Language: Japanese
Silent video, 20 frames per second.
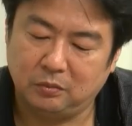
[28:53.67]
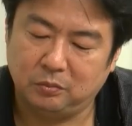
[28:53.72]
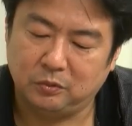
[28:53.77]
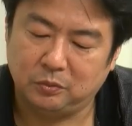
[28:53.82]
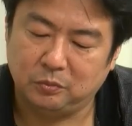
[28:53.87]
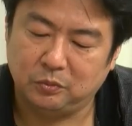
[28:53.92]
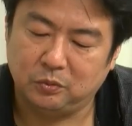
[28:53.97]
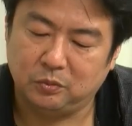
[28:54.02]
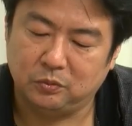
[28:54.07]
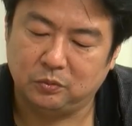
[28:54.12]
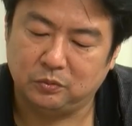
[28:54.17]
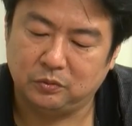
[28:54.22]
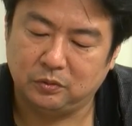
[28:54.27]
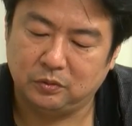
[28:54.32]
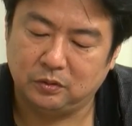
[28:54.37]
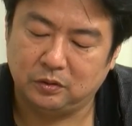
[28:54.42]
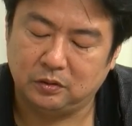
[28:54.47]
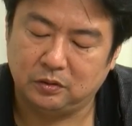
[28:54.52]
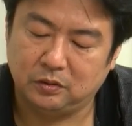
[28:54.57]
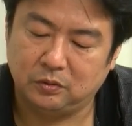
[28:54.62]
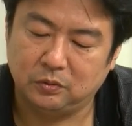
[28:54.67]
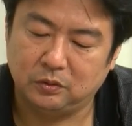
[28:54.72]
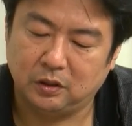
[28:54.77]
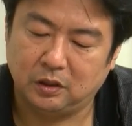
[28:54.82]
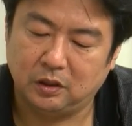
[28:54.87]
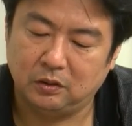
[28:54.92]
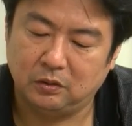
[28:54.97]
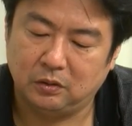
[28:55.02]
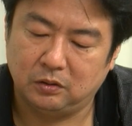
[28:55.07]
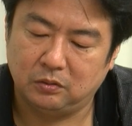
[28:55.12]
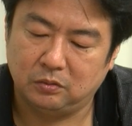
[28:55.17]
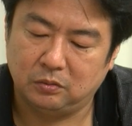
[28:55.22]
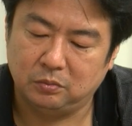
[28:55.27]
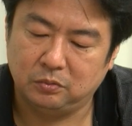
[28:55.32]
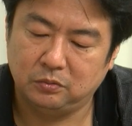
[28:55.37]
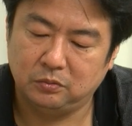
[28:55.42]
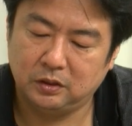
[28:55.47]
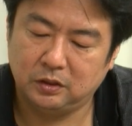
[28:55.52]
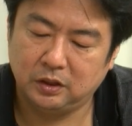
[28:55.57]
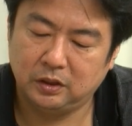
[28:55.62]
でも僕一つあるのはその
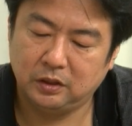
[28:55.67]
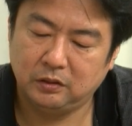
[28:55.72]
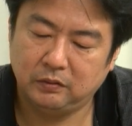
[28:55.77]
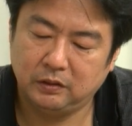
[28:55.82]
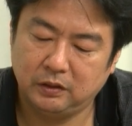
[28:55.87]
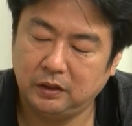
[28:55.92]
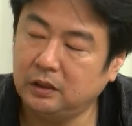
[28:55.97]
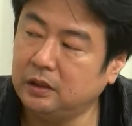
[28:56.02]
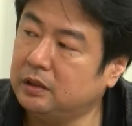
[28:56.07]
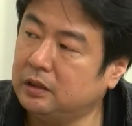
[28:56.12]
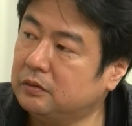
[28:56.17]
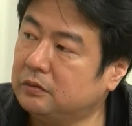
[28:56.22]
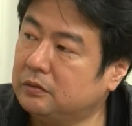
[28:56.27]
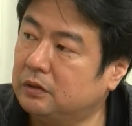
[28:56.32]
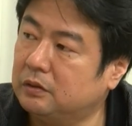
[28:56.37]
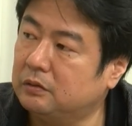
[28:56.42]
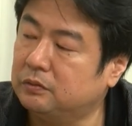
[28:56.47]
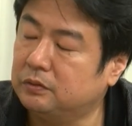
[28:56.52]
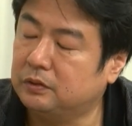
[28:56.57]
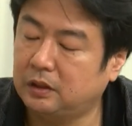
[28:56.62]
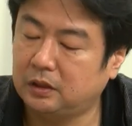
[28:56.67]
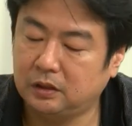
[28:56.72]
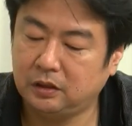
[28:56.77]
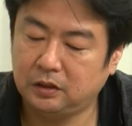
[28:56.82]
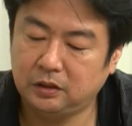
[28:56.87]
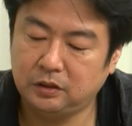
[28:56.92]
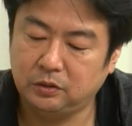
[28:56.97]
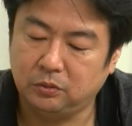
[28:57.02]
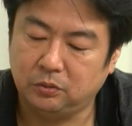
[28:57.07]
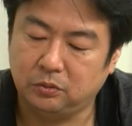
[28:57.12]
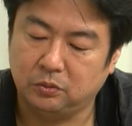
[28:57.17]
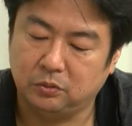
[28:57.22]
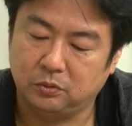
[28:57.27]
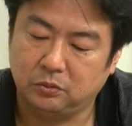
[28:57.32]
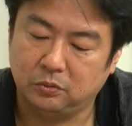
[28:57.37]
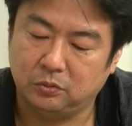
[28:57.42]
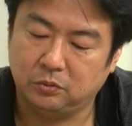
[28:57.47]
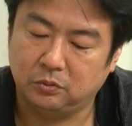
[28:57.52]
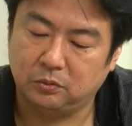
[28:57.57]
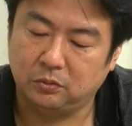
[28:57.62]
分析はね、うん、2人以
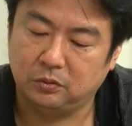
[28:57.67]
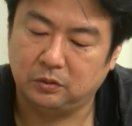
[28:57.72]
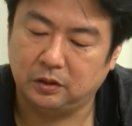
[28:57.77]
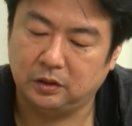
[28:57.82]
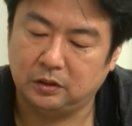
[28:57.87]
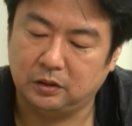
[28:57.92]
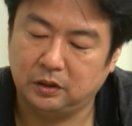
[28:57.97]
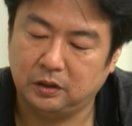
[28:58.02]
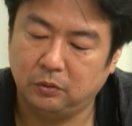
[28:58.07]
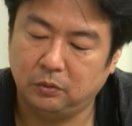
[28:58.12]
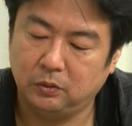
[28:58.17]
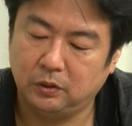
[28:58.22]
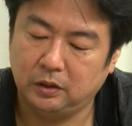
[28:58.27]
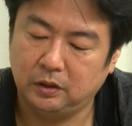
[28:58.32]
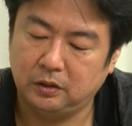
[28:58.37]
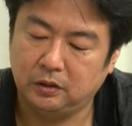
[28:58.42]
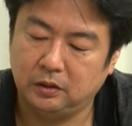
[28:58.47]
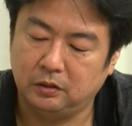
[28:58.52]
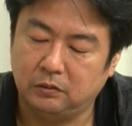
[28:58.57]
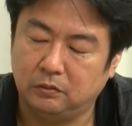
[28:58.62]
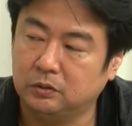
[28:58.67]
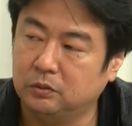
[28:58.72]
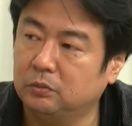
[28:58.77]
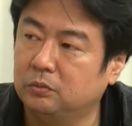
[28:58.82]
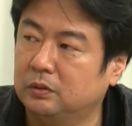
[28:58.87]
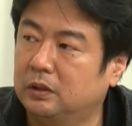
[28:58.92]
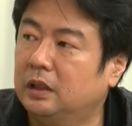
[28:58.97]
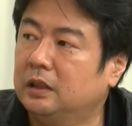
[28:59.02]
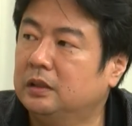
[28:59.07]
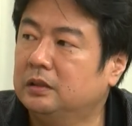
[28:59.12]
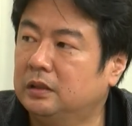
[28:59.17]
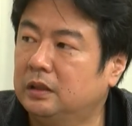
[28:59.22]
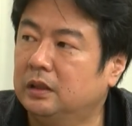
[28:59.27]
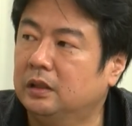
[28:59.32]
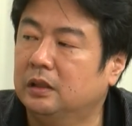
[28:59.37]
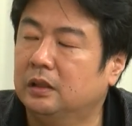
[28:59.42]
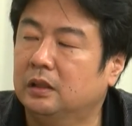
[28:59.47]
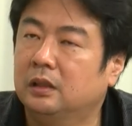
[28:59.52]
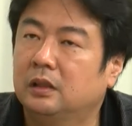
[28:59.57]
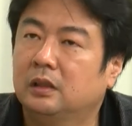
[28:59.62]
上でした方がいいっていうのはすごく大事で。
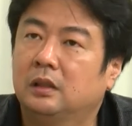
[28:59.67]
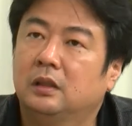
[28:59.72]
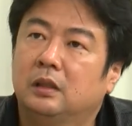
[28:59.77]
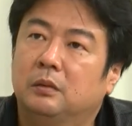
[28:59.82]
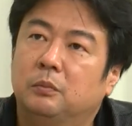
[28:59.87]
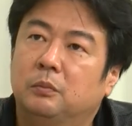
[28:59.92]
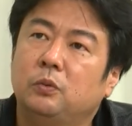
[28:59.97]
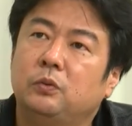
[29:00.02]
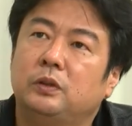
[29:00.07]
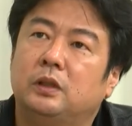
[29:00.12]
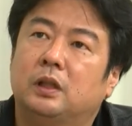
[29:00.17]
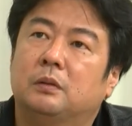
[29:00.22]
はい僕